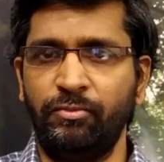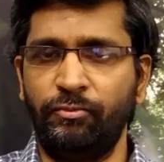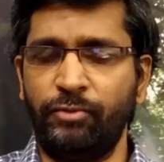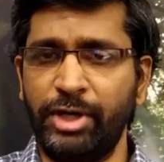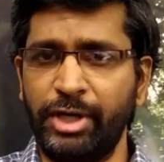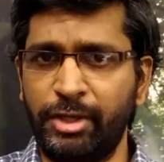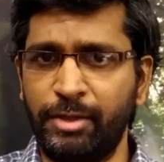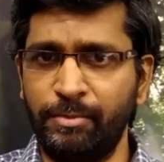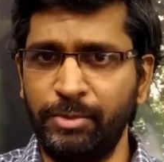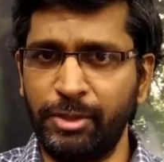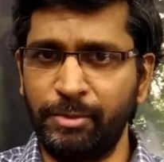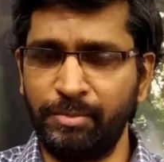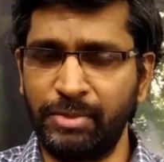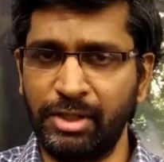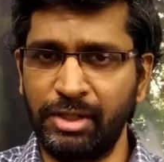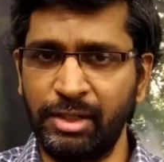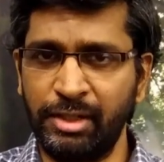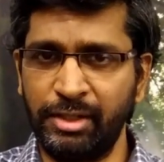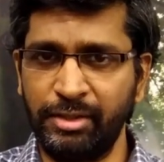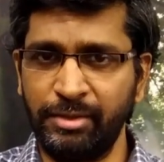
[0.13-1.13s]
வணக்கம்
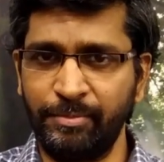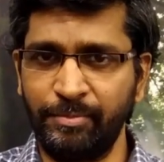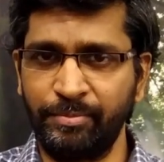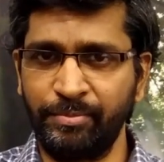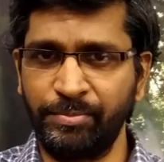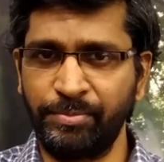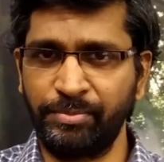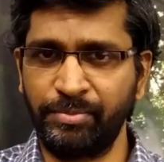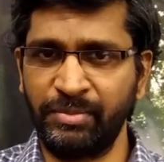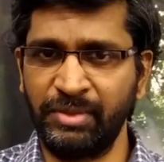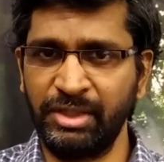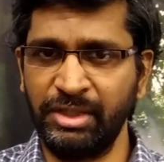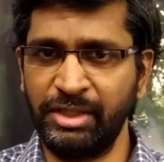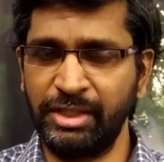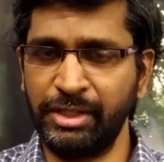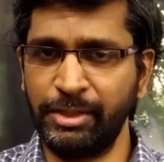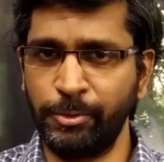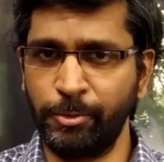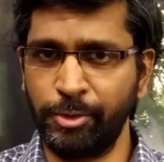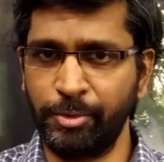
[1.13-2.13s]
நண்பர்களே
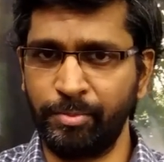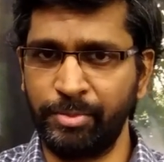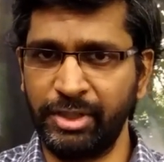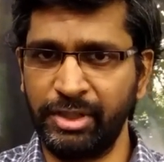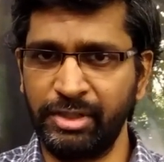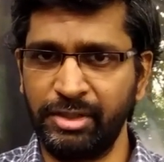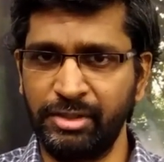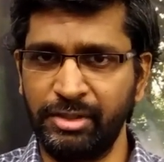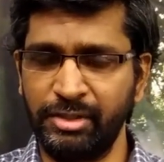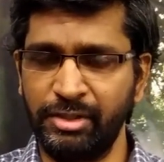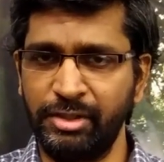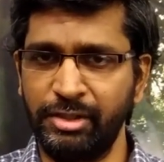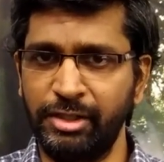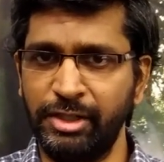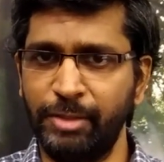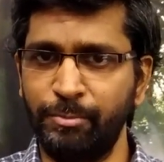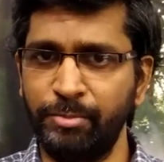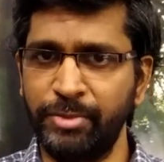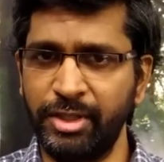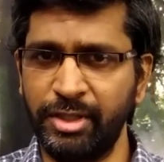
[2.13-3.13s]
என்னோடய பெயர்
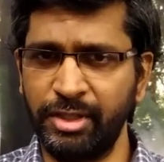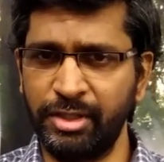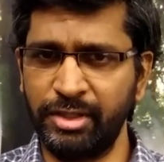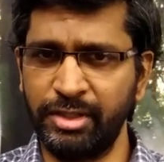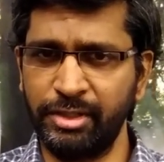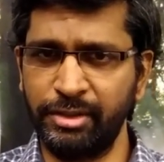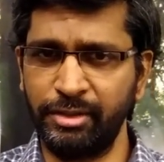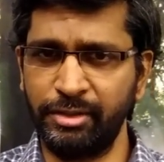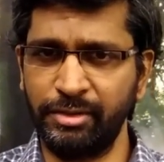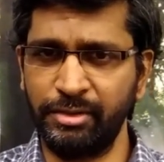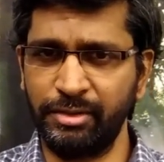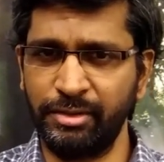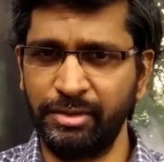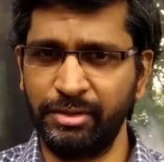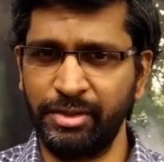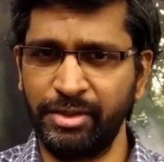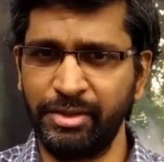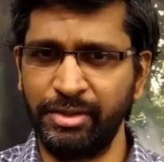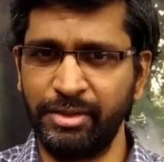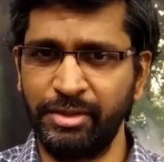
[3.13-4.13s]
நம்பிக்கை கண்ணன்
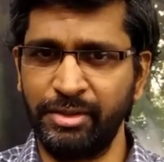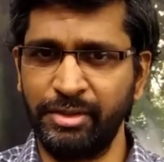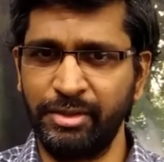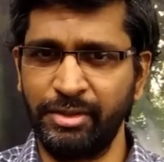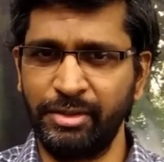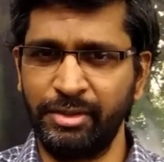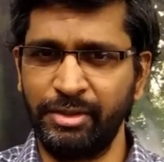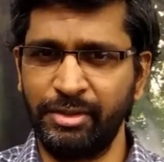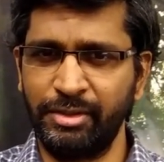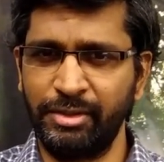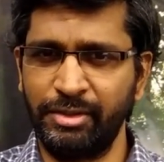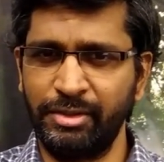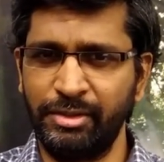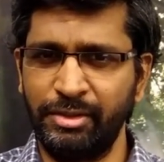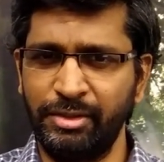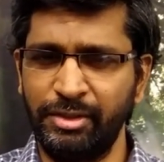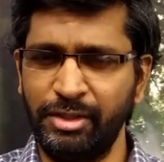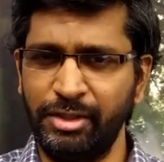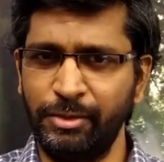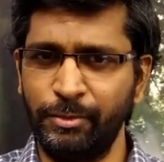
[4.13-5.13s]

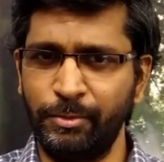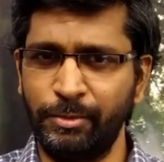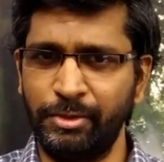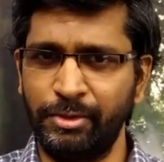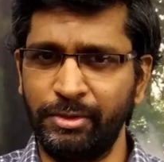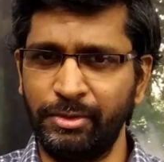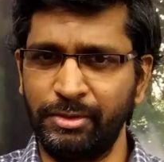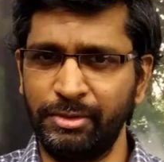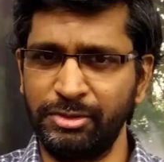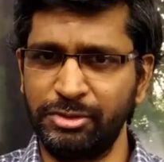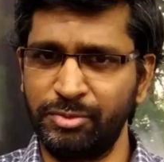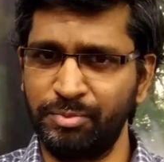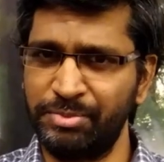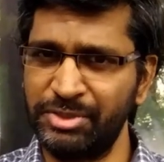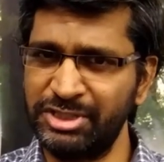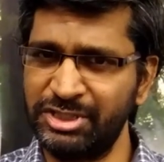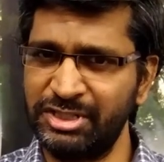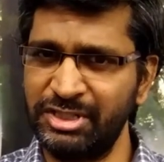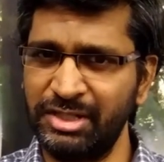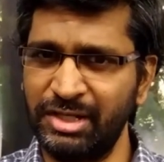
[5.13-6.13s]
நீங்கள் ஒரு
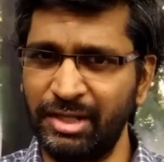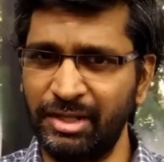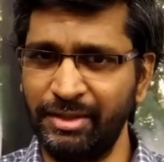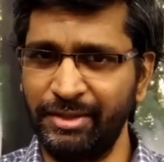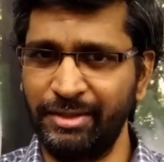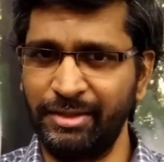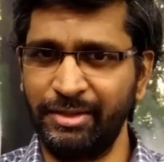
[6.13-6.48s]
ஸ்பெஷலாக